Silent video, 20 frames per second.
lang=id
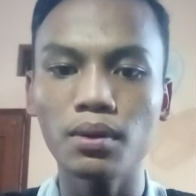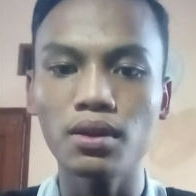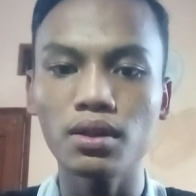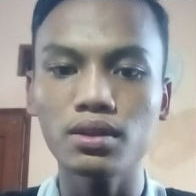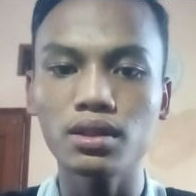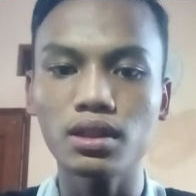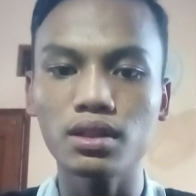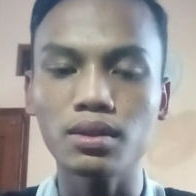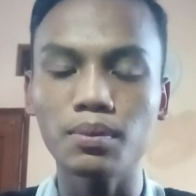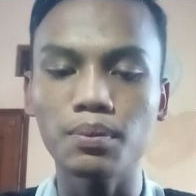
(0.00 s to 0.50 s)

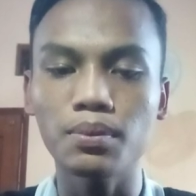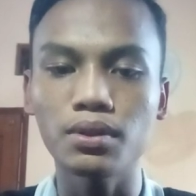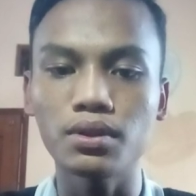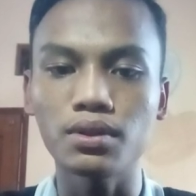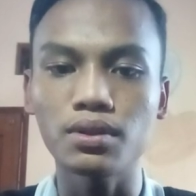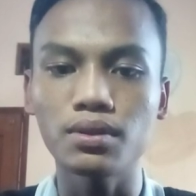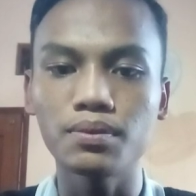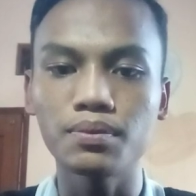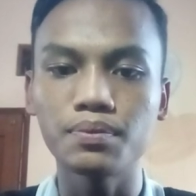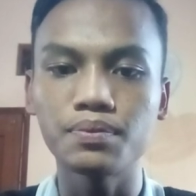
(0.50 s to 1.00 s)
pondok tersebut.
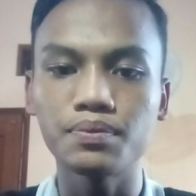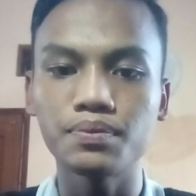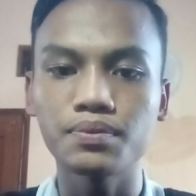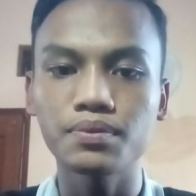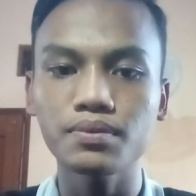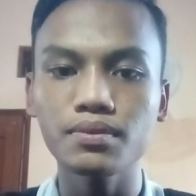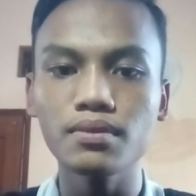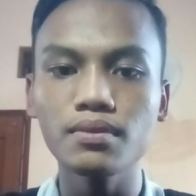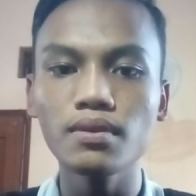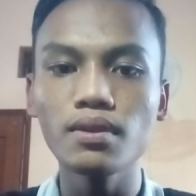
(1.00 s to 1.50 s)

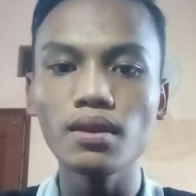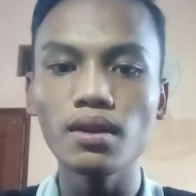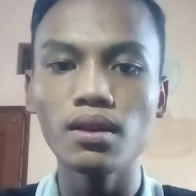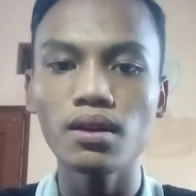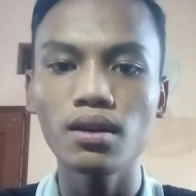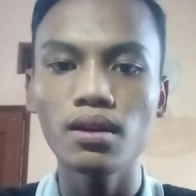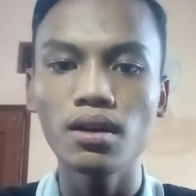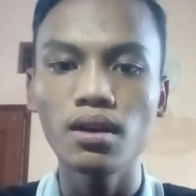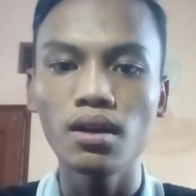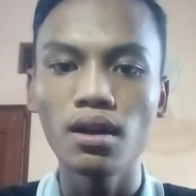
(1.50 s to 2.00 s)

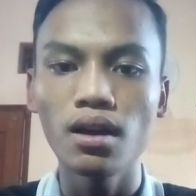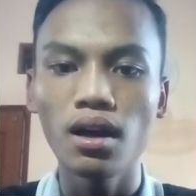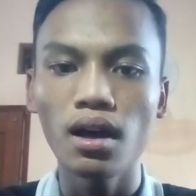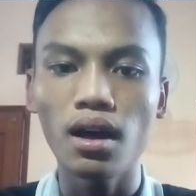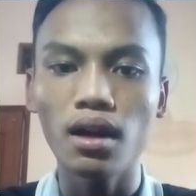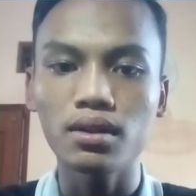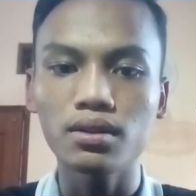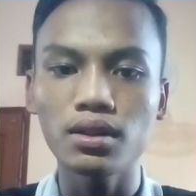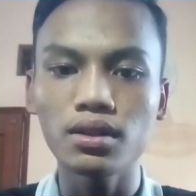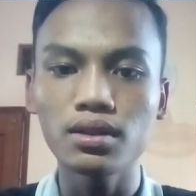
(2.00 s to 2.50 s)

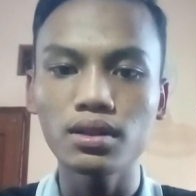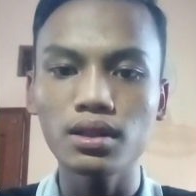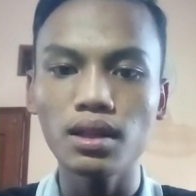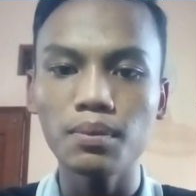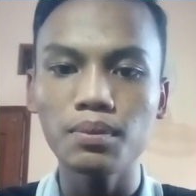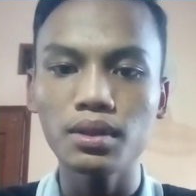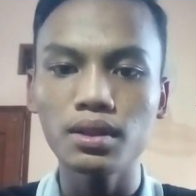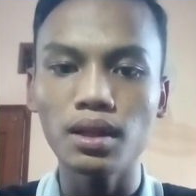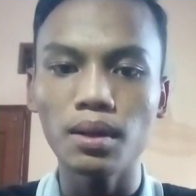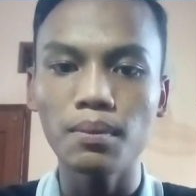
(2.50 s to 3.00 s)
Hardo tetap
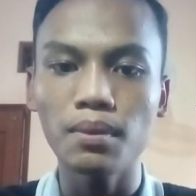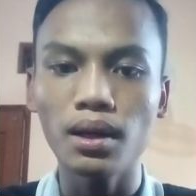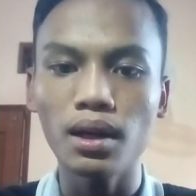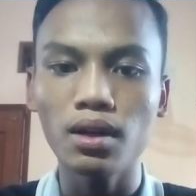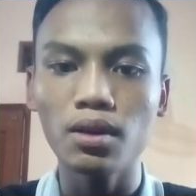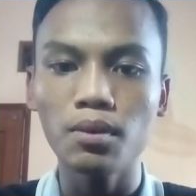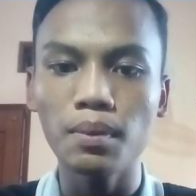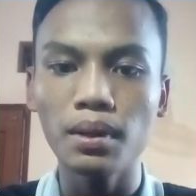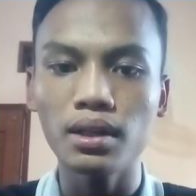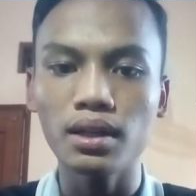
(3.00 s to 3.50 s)
tidak
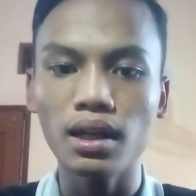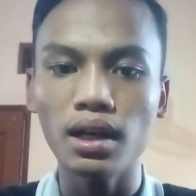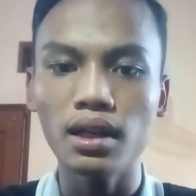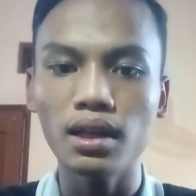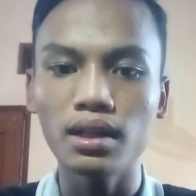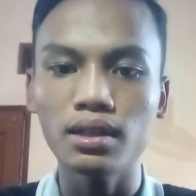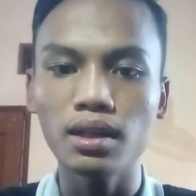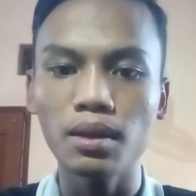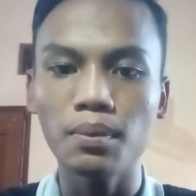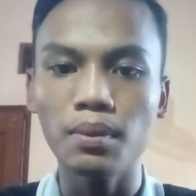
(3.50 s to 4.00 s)
mengaku pada
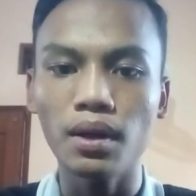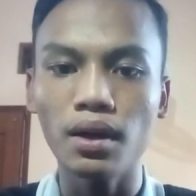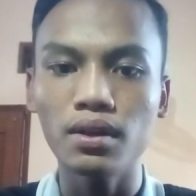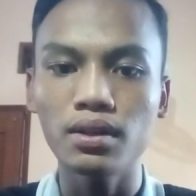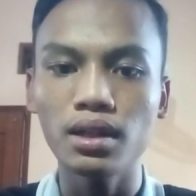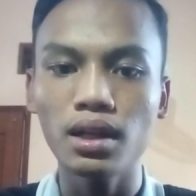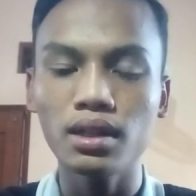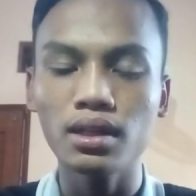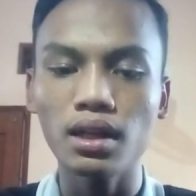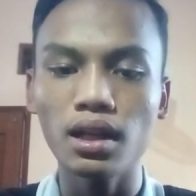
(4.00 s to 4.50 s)
ayahnya bahwa
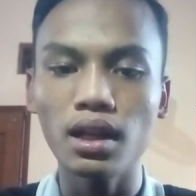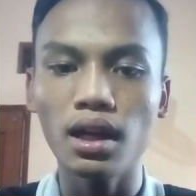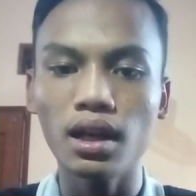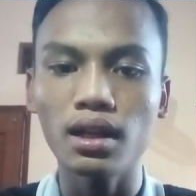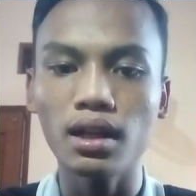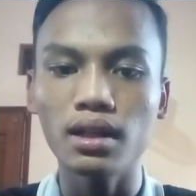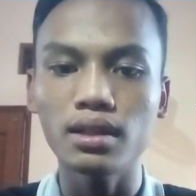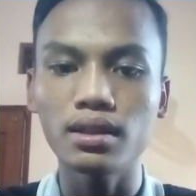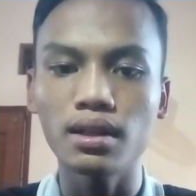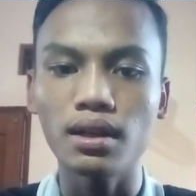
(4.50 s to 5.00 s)
ia adalah
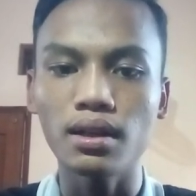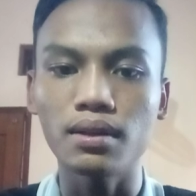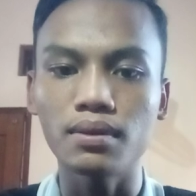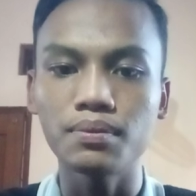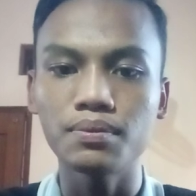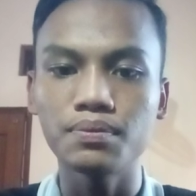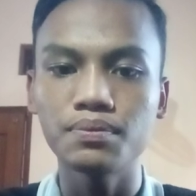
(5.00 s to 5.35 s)
anaknya.